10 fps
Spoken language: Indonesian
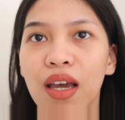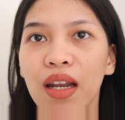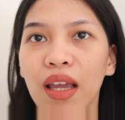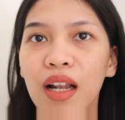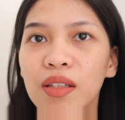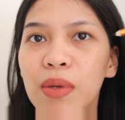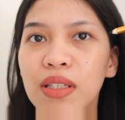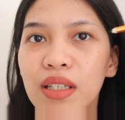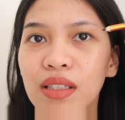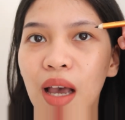nah yang alis sebelah
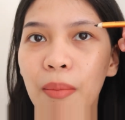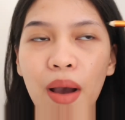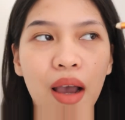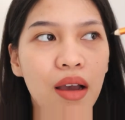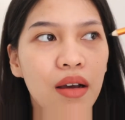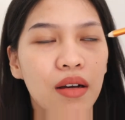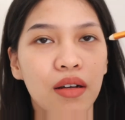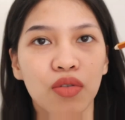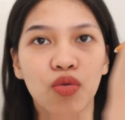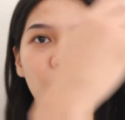sini sama
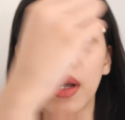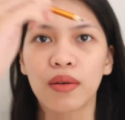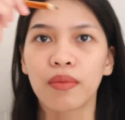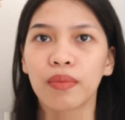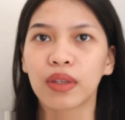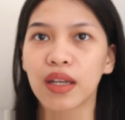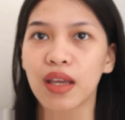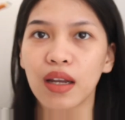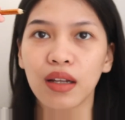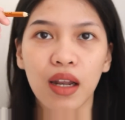uh, cuman
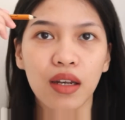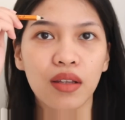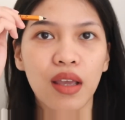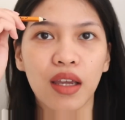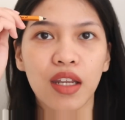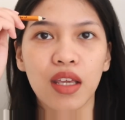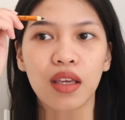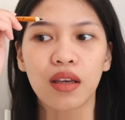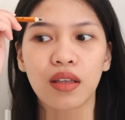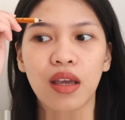ternyata kan kalian yang ini
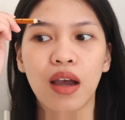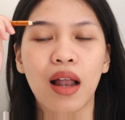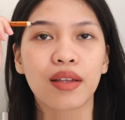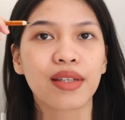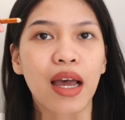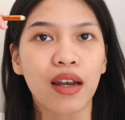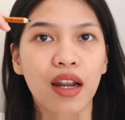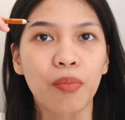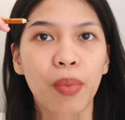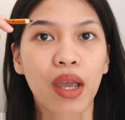yang alis
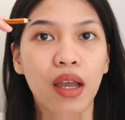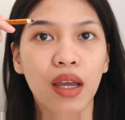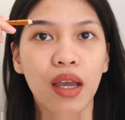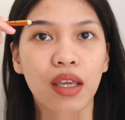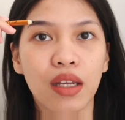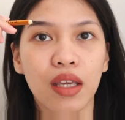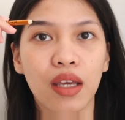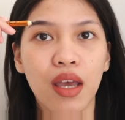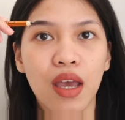kanan pegangnya kayak gini